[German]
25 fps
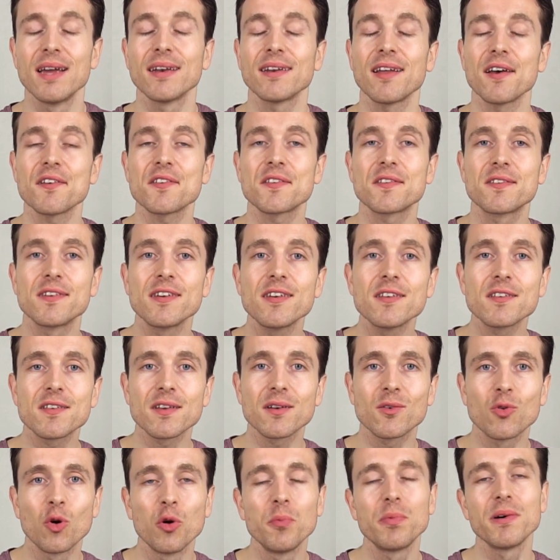dass
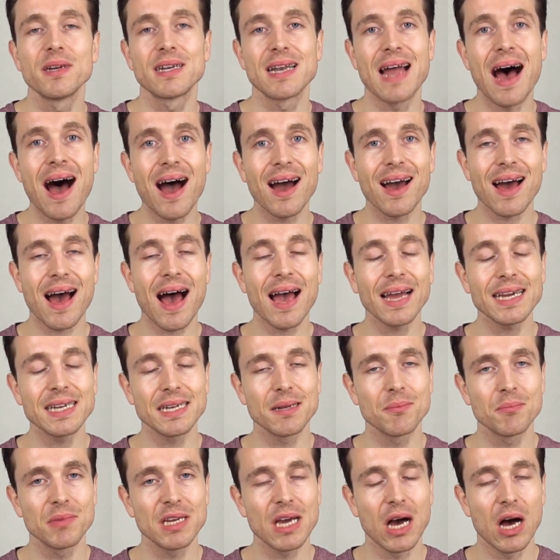diese Gruppe nach
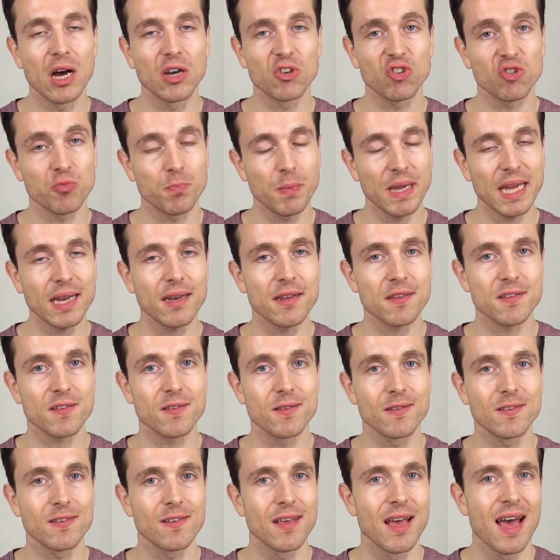einem Jahr
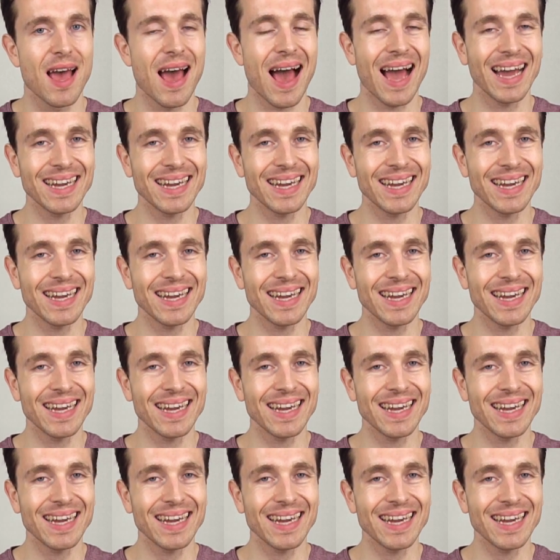spätestens